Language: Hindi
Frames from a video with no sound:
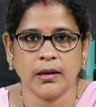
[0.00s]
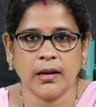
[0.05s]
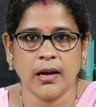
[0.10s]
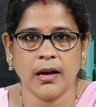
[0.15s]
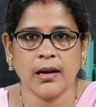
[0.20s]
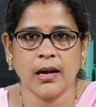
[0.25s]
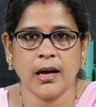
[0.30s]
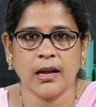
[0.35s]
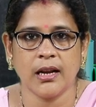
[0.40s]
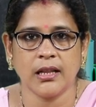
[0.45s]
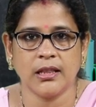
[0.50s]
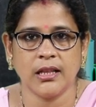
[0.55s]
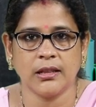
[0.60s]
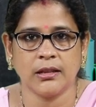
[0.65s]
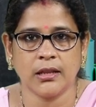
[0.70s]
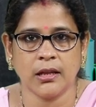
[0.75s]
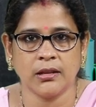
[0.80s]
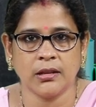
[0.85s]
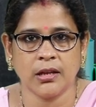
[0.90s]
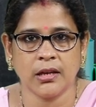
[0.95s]
गंगा नदी
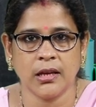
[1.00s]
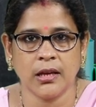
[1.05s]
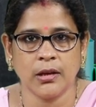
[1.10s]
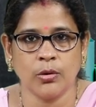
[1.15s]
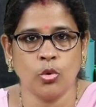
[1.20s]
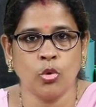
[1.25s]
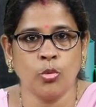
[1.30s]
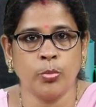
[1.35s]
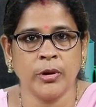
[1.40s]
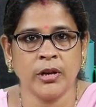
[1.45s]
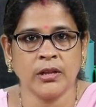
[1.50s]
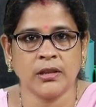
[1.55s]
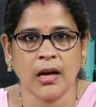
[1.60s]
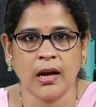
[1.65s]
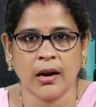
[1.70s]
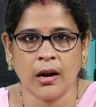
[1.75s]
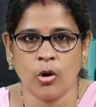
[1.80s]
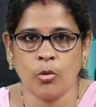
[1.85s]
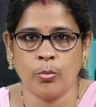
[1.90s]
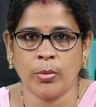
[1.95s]
तंत्र की ऊपरी
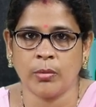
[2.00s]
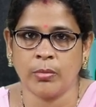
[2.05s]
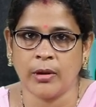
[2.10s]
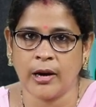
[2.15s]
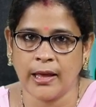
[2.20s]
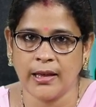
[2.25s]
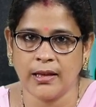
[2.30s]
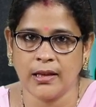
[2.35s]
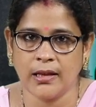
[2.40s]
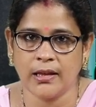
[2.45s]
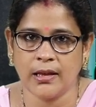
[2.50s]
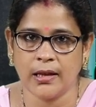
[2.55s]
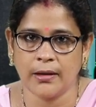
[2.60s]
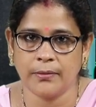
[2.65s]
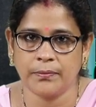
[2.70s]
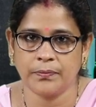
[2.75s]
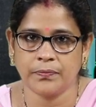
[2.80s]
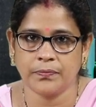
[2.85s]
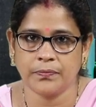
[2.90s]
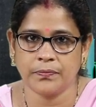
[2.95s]
धाराओं पर बनाई गई
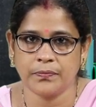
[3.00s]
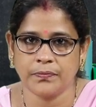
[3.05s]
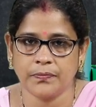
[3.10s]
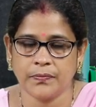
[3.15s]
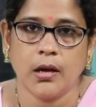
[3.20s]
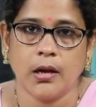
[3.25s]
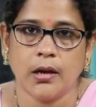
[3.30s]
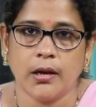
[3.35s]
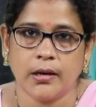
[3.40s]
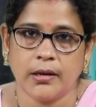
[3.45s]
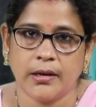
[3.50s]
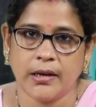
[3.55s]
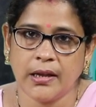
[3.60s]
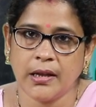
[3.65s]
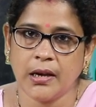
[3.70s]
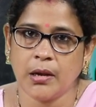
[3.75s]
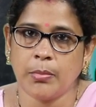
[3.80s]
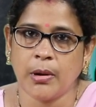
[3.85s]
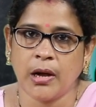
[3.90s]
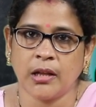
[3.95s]
है
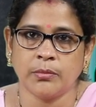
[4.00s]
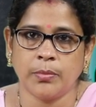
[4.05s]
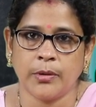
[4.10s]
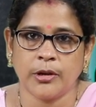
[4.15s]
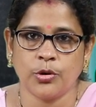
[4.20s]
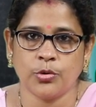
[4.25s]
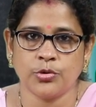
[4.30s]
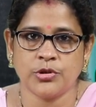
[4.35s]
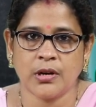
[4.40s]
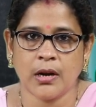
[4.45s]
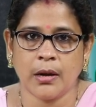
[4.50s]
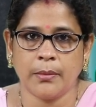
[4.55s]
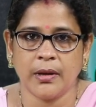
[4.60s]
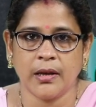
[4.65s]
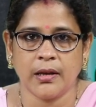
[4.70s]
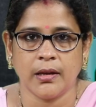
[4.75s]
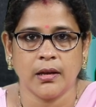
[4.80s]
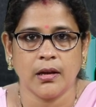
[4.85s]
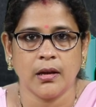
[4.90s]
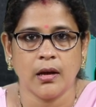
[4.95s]
टिहरी बांध परियोजना
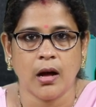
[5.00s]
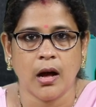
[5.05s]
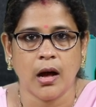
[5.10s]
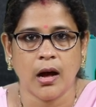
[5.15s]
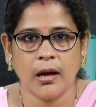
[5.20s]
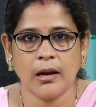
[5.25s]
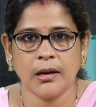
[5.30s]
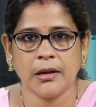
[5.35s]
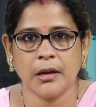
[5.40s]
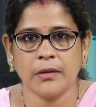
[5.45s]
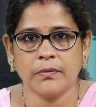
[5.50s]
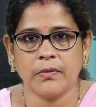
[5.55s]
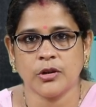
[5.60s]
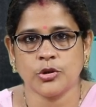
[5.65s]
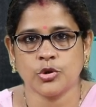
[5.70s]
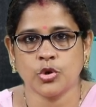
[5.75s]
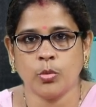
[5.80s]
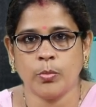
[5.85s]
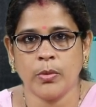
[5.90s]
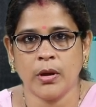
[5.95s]
में हाल के
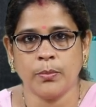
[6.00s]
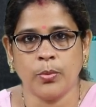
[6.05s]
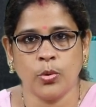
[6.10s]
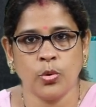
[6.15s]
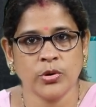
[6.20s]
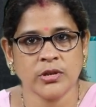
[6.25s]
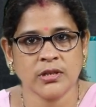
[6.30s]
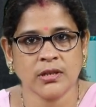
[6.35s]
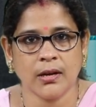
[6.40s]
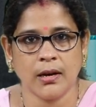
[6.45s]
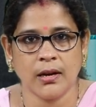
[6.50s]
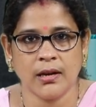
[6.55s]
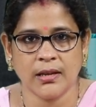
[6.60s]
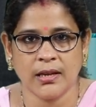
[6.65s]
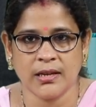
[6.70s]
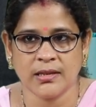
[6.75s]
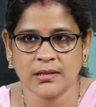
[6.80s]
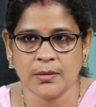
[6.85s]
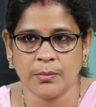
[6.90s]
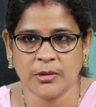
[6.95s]
वर्षों में भूस्खलन
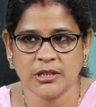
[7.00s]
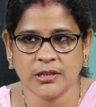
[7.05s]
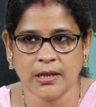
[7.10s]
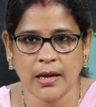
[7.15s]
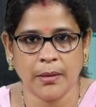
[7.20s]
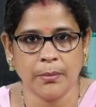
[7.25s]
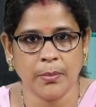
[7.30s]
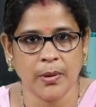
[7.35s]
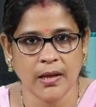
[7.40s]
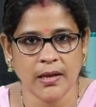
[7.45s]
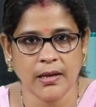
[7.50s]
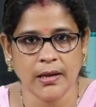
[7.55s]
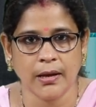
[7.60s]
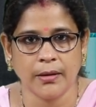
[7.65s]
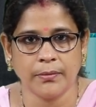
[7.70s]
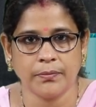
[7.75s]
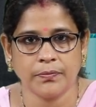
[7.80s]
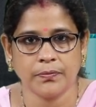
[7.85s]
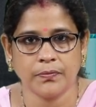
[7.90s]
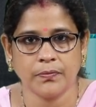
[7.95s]
की समस्याएं बढ़ी
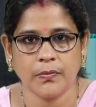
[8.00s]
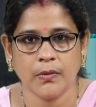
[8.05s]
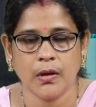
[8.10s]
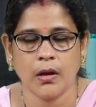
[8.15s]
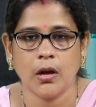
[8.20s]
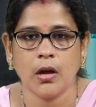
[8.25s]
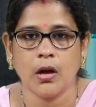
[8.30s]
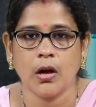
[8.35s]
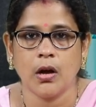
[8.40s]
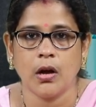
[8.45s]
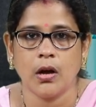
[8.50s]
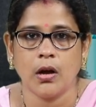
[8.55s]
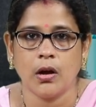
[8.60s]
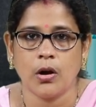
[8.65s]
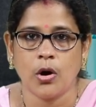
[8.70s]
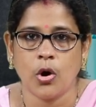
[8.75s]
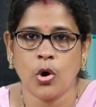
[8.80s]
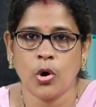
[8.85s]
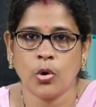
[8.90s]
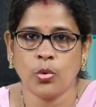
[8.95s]
हैं
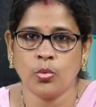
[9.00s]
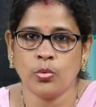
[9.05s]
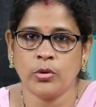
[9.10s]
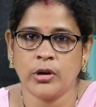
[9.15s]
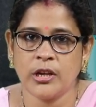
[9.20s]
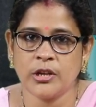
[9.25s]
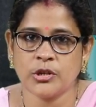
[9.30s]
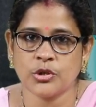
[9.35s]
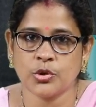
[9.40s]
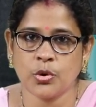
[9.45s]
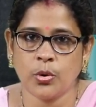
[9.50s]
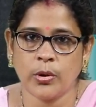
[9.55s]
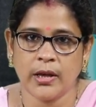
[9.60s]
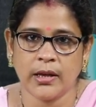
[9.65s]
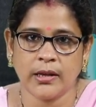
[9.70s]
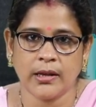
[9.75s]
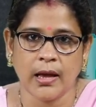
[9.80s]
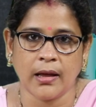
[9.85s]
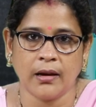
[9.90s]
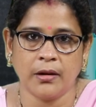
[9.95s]
और
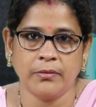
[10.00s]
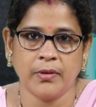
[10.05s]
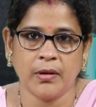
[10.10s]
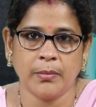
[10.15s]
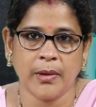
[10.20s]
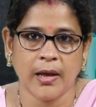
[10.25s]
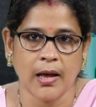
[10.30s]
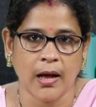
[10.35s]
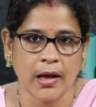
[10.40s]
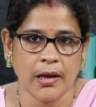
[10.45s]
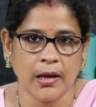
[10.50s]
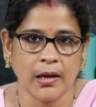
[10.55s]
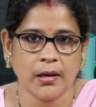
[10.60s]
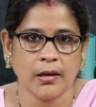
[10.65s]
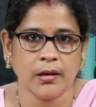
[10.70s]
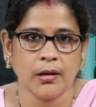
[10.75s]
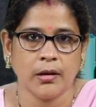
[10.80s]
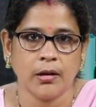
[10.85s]
1991 में आए